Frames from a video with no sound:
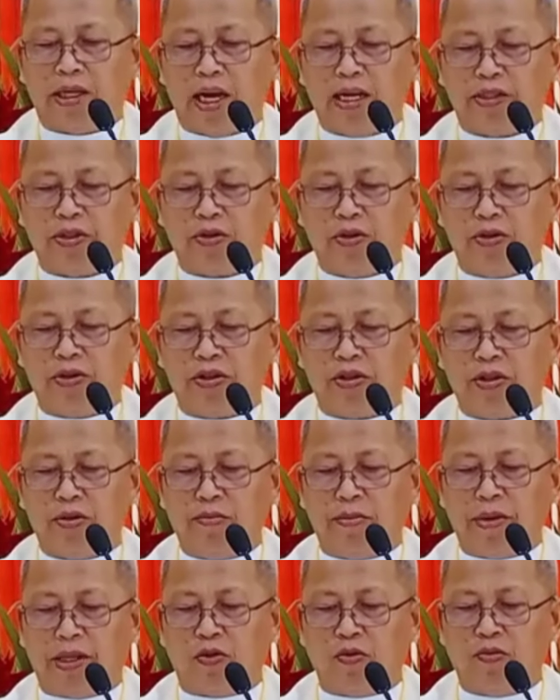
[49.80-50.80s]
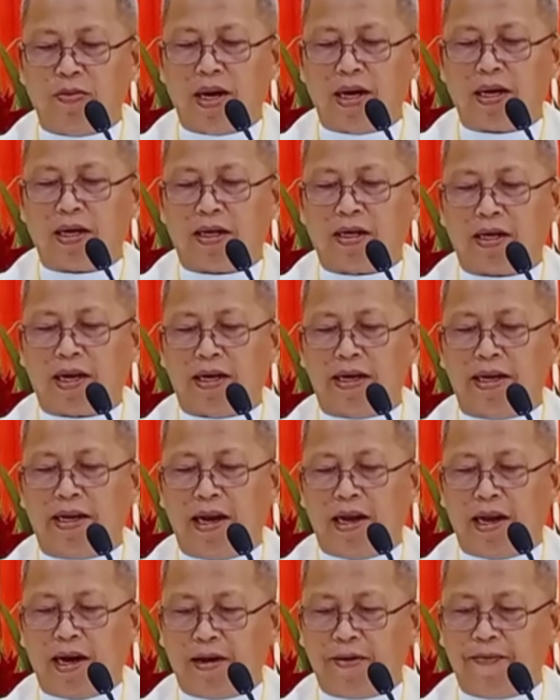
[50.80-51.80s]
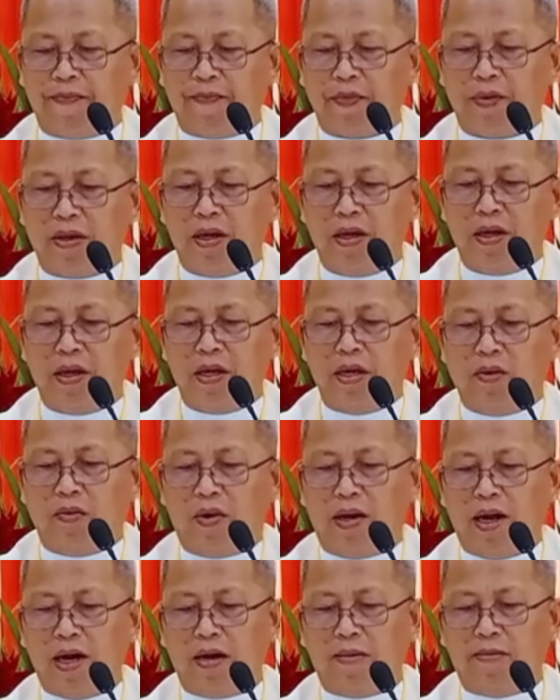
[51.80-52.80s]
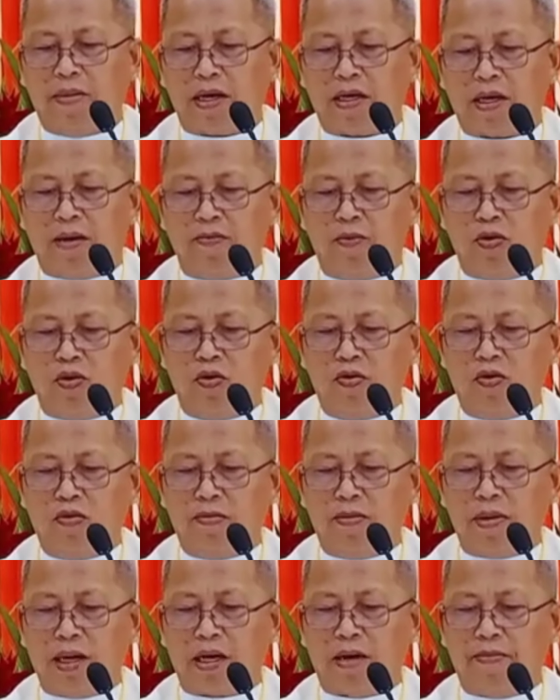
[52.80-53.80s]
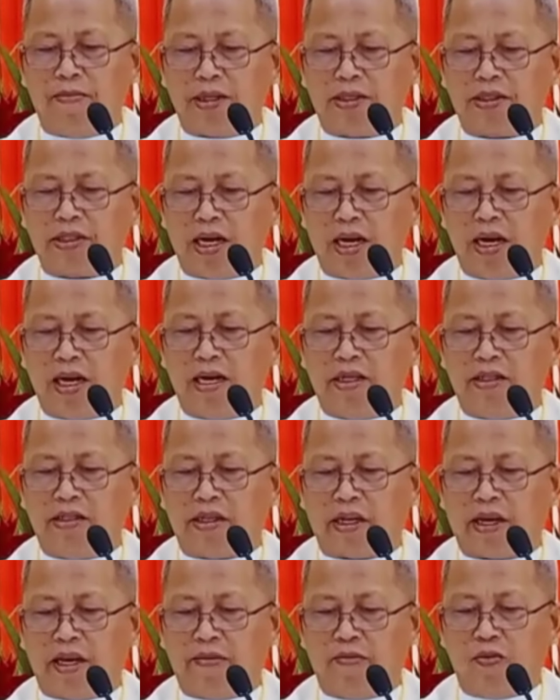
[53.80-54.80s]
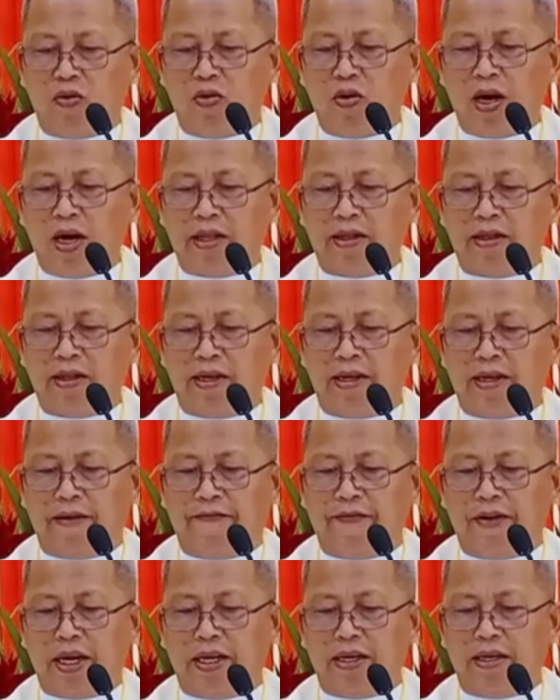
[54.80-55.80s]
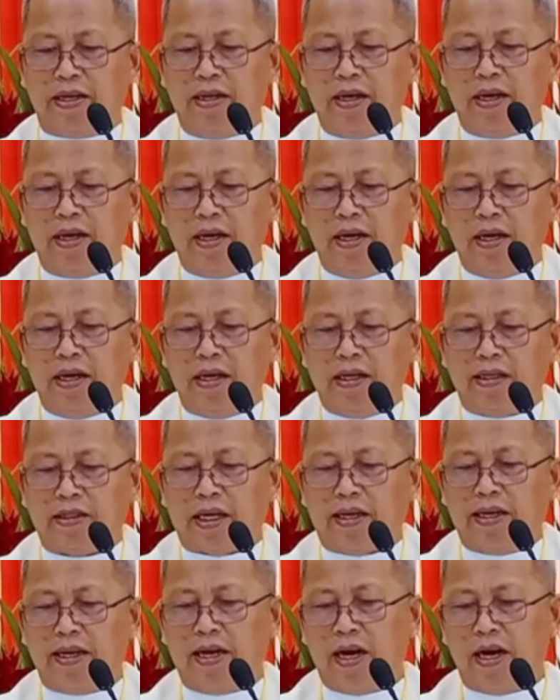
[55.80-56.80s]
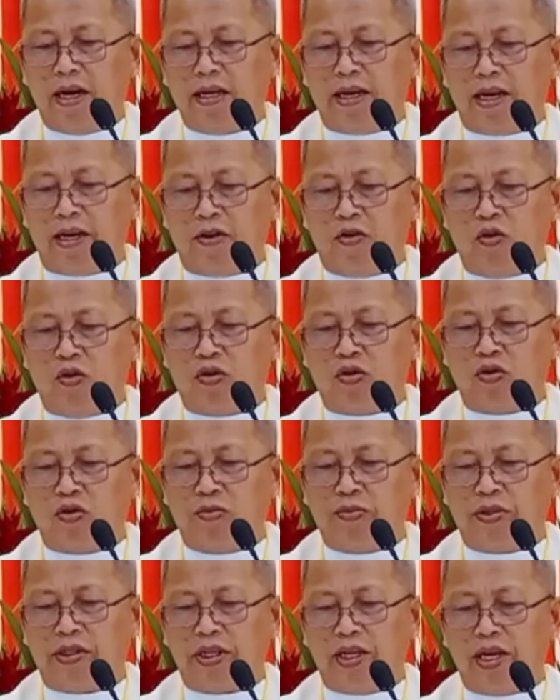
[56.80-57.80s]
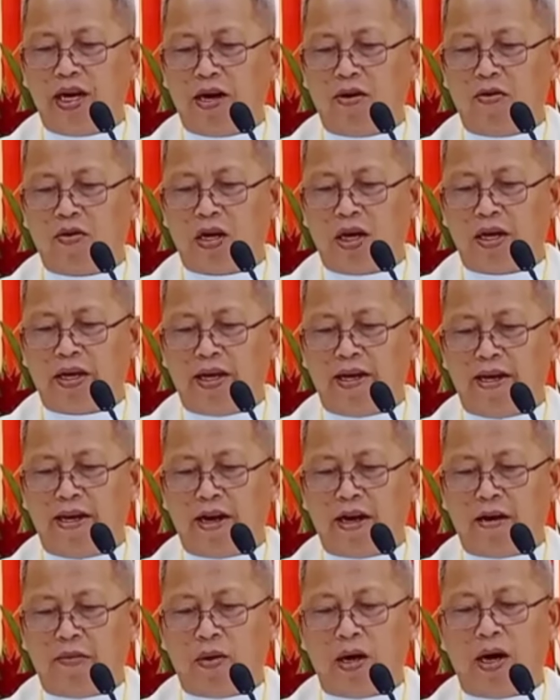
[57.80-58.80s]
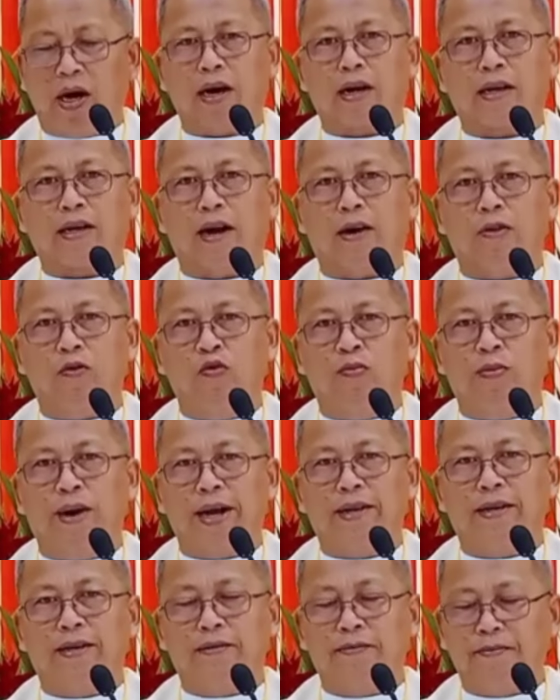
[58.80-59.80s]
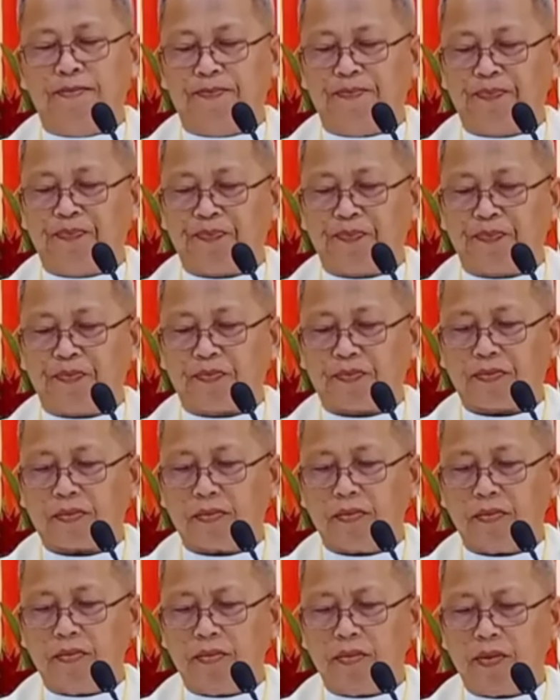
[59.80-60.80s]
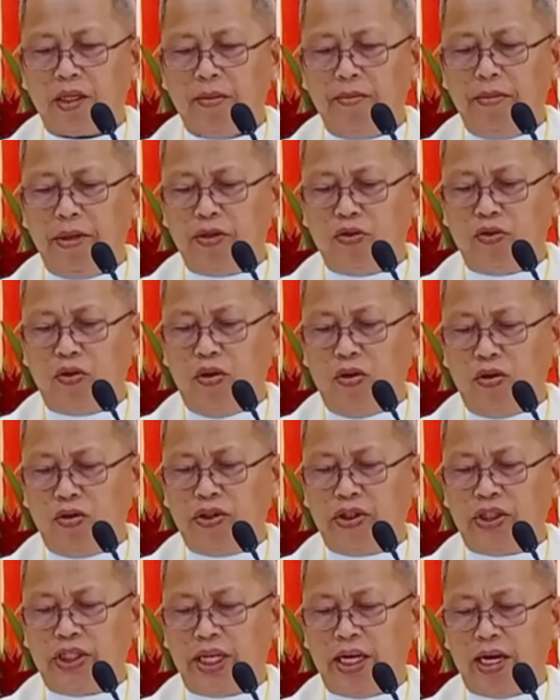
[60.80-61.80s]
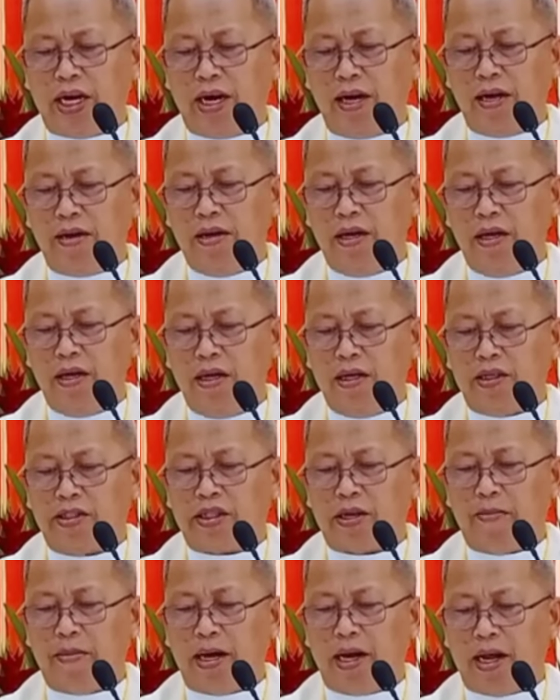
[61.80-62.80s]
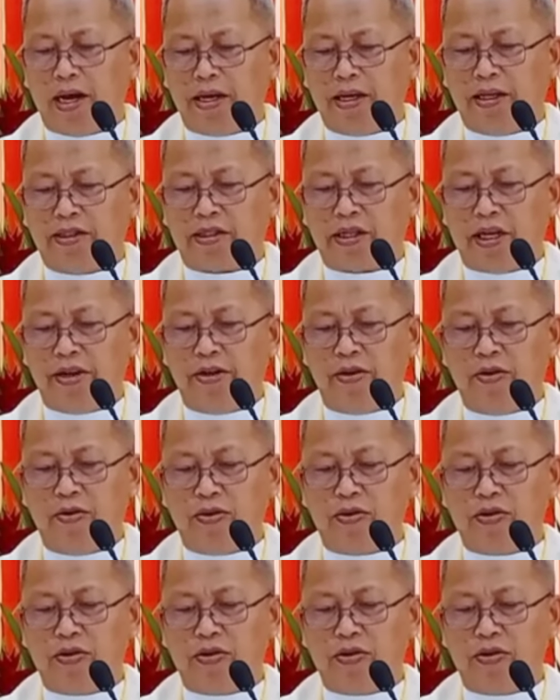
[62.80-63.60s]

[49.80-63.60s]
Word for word: si Hesus mitubag kanila wala ba kamo makabasa sa gibuhat ni David sa dihang gigutom siya og ang iyang mga kauban misulod siya sa balay sa